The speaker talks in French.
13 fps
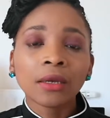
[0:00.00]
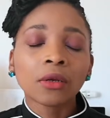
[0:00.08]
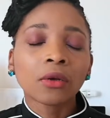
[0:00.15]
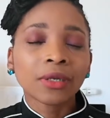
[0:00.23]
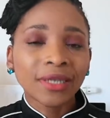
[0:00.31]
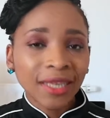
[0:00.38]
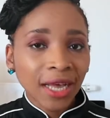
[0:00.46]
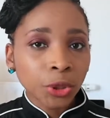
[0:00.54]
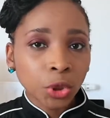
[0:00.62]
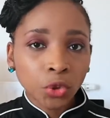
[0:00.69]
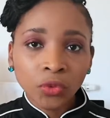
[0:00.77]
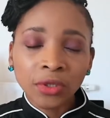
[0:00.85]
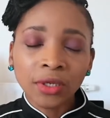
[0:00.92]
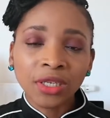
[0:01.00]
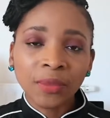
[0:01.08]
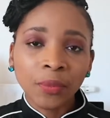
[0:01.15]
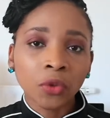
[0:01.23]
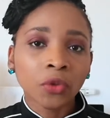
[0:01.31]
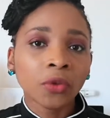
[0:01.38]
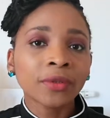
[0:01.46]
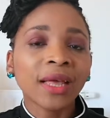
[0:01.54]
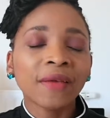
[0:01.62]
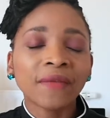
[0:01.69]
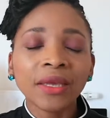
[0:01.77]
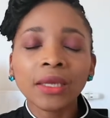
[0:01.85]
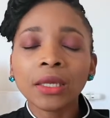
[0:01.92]
Euh, car je suis une indépendante
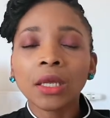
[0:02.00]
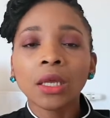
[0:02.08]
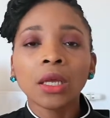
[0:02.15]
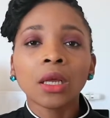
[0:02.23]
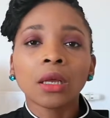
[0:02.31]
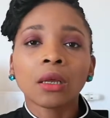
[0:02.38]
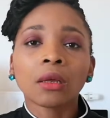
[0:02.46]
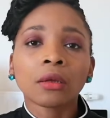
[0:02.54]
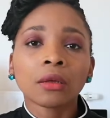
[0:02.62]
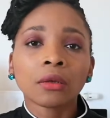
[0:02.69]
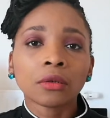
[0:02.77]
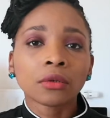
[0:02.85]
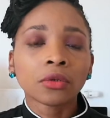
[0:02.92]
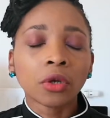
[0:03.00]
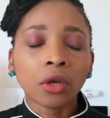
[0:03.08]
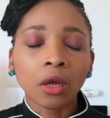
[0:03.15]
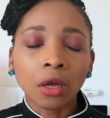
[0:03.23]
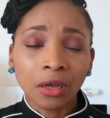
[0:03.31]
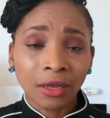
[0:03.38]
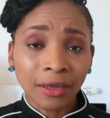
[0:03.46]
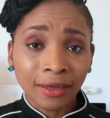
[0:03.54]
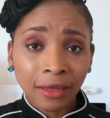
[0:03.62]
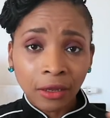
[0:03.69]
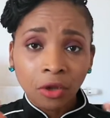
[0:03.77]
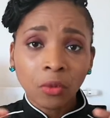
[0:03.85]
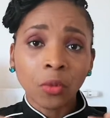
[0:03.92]
avec euh,
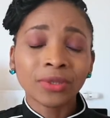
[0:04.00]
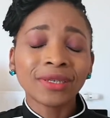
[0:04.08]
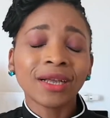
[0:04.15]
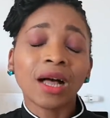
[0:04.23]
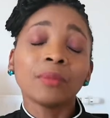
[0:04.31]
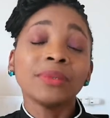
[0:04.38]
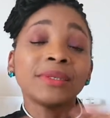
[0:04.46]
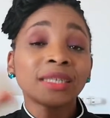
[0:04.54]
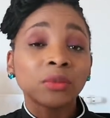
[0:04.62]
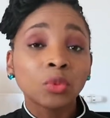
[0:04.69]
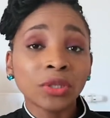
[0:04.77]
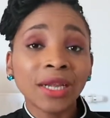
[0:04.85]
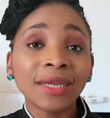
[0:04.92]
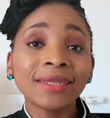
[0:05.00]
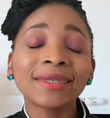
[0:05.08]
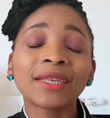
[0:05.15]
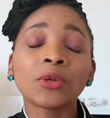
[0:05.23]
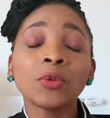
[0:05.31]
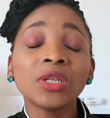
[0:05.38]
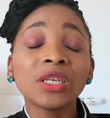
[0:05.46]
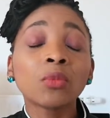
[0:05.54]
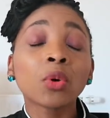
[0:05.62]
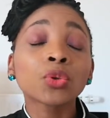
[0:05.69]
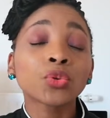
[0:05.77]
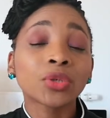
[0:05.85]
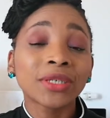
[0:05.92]
un, comment un business model qui est
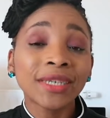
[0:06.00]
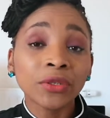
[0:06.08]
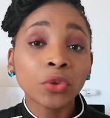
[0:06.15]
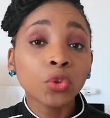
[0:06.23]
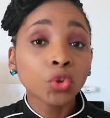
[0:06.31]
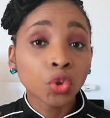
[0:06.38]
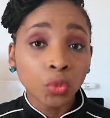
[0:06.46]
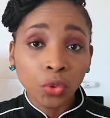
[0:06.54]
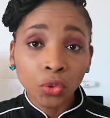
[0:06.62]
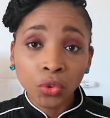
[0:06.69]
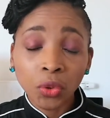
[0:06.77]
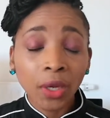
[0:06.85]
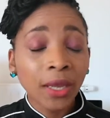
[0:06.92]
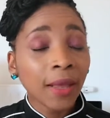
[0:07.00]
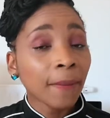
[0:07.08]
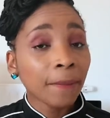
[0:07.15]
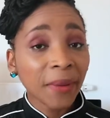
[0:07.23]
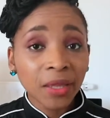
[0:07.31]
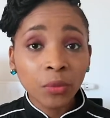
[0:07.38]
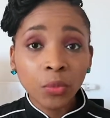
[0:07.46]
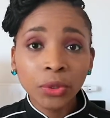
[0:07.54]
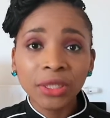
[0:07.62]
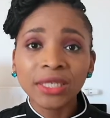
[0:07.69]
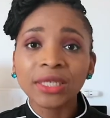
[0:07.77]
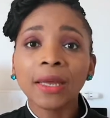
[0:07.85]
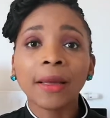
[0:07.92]
uniquement sur des gâteaux sur mesure, pas de
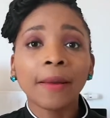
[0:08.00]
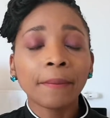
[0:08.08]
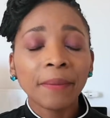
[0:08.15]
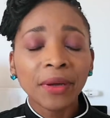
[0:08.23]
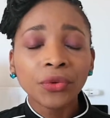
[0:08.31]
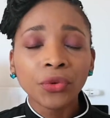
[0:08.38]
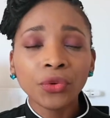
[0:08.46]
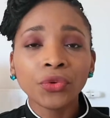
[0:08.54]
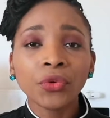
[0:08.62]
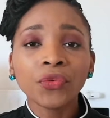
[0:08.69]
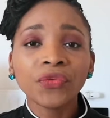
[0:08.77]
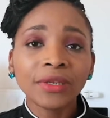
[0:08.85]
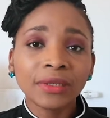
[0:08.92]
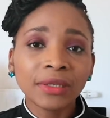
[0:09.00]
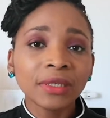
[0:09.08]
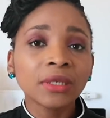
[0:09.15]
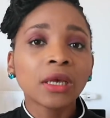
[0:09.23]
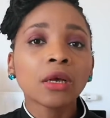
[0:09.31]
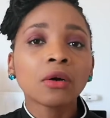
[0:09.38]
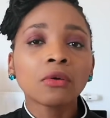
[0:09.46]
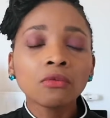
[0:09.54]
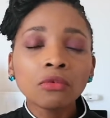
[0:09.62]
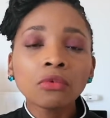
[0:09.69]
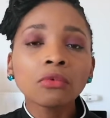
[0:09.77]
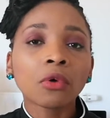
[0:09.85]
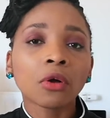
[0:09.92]
boutique, pas de lieu physique
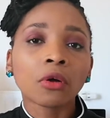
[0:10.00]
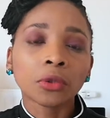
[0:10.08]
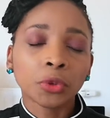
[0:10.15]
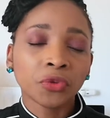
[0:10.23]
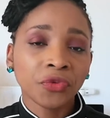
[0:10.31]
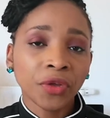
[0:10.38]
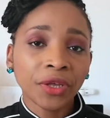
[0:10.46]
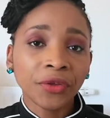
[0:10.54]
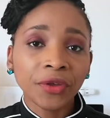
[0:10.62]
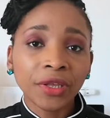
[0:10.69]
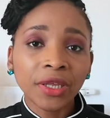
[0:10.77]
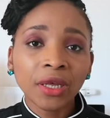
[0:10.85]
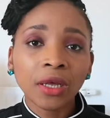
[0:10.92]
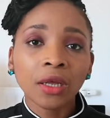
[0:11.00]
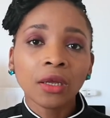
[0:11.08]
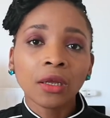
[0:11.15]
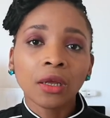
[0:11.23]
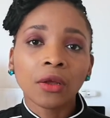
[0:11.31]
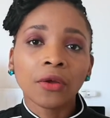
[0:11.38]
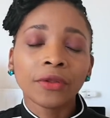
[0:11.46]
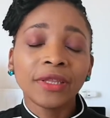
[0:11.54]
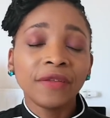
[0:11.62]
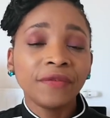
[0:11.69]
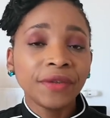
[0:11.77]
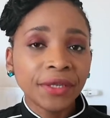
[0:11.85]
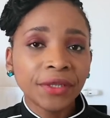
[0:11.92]
où euh, je vais accueillir des
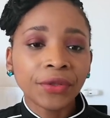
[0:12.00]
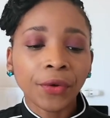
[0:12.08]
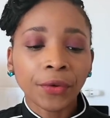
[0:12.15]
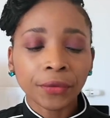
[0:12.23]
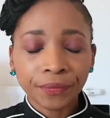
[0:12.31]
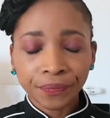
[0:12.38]
visiteurs.